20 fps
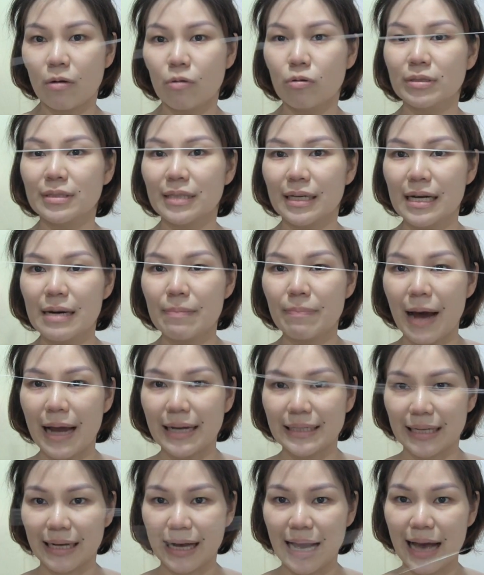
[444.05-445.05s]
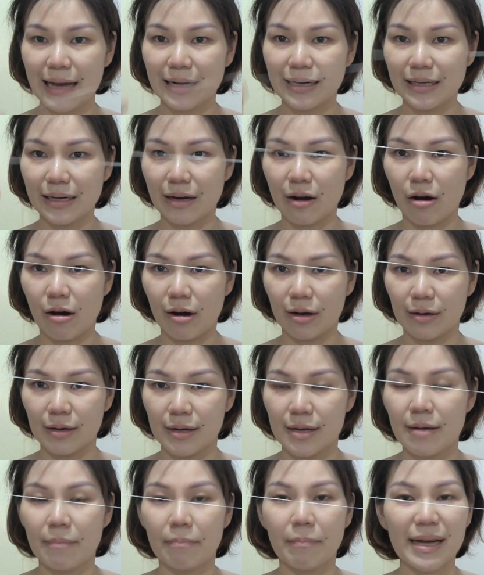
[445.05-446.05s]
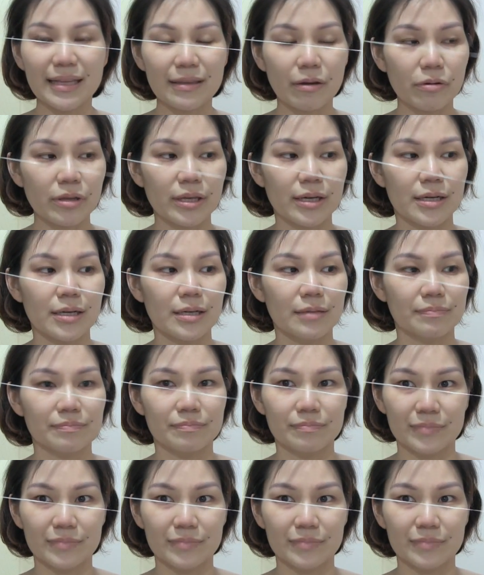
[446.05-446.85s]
คุณจะเริ่มพันจากข้างหนึ่งก่อน ไม่ต้องเยอะ